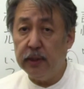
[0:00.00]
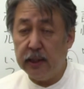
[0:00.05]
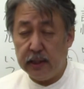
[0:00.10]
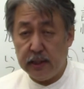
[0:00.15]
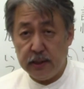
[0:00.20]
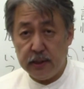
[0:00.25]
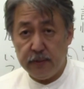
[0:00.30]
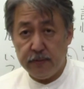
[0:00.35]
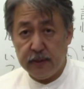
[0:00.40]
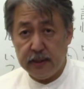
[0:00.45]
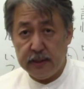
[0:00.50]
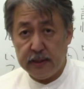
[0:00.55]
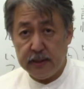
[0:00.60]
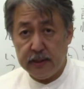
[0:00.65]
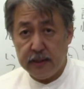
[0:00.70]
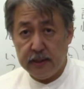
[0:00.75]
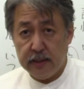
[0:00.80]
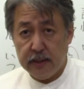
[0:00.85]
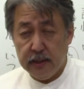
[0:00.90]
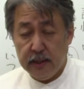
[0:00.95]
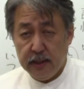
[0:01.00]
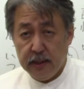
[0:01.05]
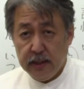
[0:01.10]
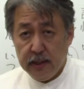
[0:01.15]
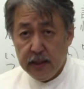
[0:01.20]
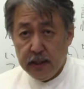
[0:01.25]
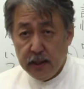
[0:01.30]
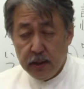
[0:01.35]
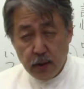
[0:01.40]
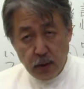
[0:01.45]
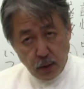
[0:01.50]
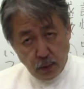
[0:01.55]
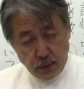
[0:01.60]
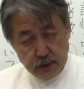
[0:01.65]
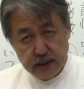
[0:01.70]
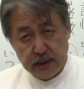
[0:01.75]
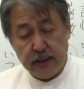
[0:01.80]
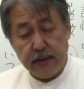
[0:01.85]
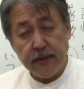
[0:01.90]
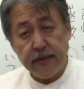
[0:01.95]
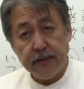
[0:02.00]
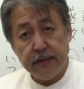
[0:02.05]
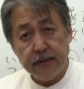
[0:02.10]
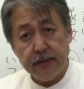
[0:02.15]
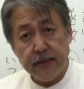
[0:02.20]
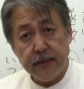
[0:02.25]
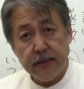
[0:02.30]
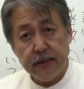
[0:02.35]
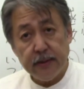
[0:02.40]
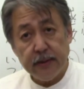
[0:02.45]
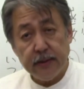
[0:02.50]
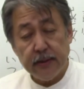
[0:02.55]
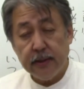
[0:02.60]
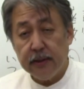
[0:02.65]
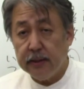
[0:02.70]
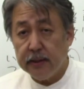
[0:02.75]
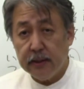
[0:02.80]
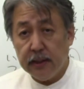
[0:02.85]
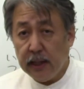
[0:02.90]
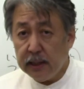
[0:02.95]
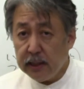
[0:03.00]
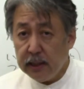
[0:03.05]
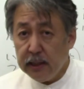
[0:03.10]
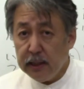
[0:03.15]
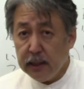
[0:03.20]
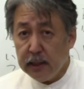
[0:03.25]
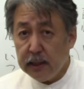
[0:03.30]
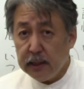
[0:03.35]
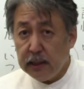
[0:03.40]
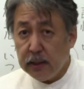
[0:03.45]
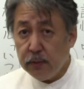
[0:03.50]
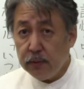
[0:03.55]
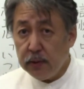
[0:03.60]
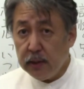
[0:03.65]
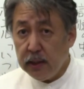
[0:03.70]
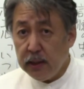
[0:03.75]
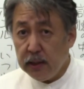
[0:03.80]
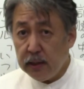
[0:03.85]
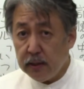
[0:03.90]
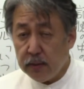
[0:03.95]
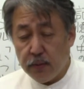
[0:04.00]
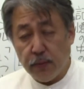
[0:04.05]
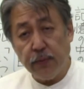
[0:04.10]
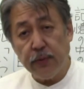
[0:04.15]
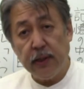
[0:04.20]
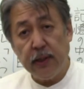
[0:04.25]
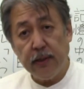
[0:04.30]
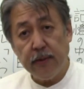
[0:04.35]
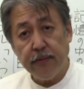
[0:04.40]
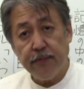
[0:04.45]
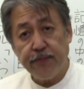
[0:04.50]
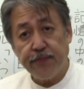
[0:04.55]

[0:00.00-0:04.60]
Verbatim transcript: 願いします。老人、滝川直樹講義。